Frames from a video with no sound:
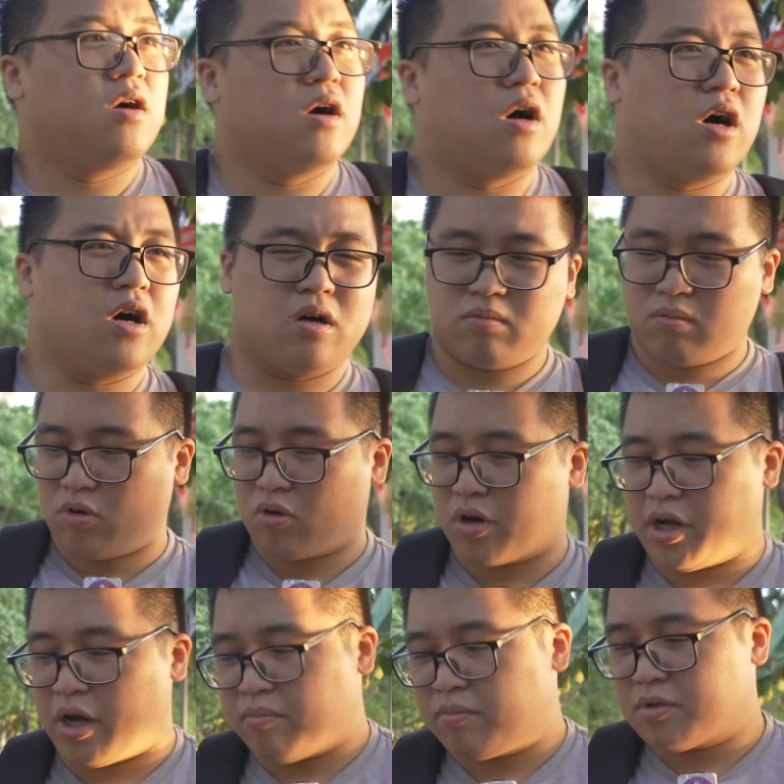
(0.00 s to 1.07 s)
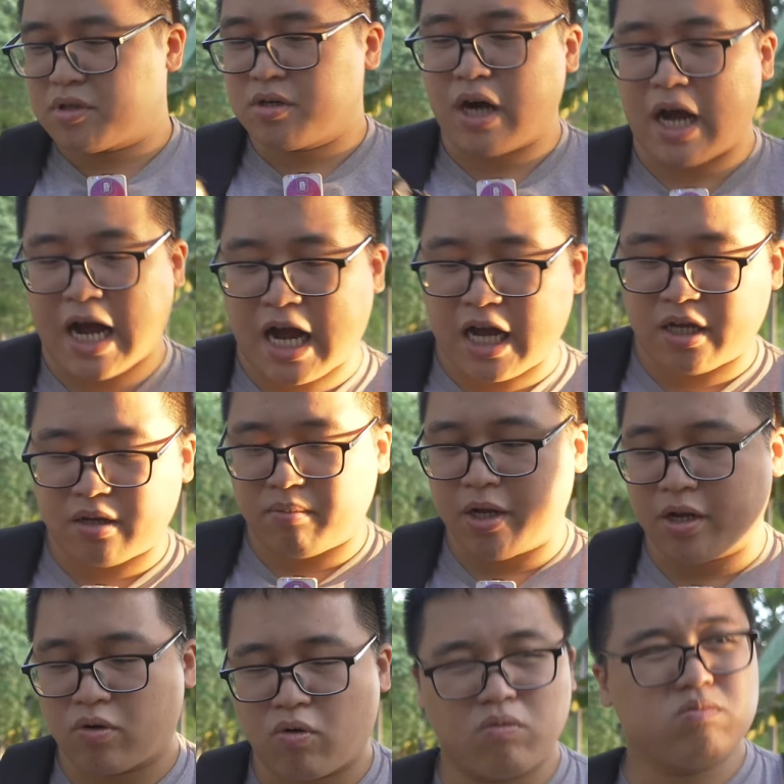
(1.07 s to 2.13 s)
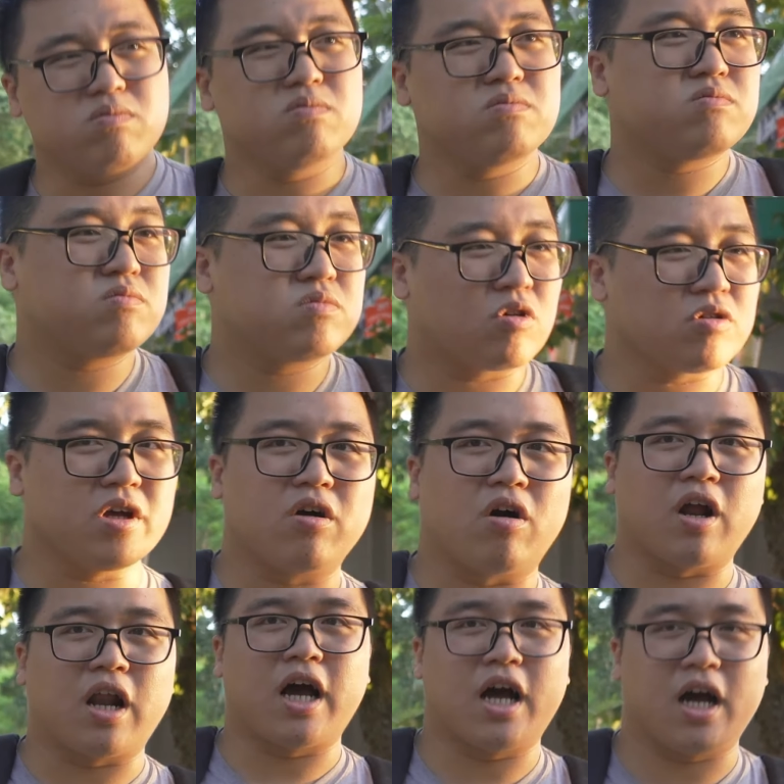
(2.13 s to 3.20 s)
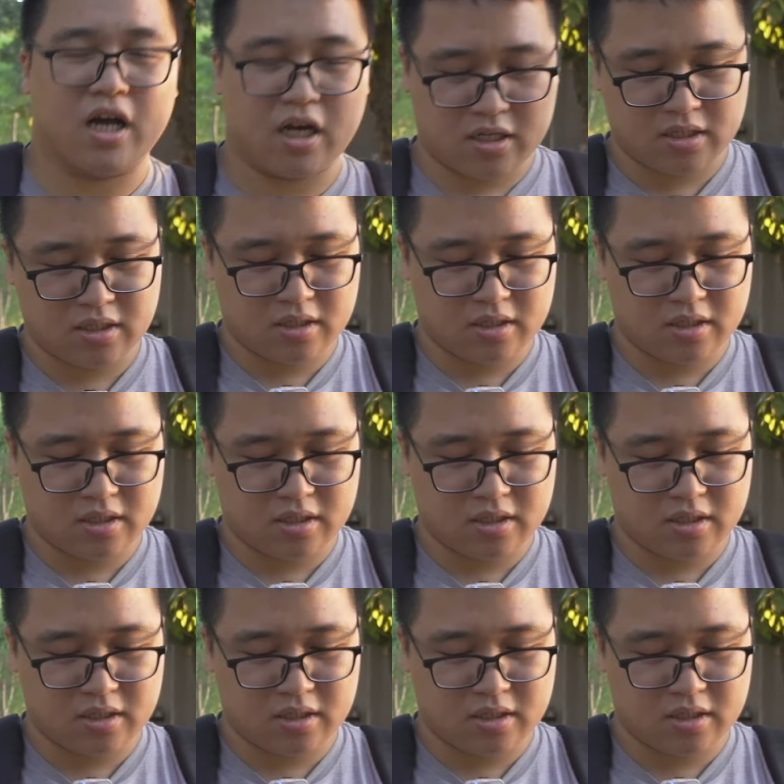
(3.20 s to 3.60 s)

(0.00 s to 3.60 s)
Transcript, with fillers: Uh, một cái điểm thứ hai mình cũng có thể gọi là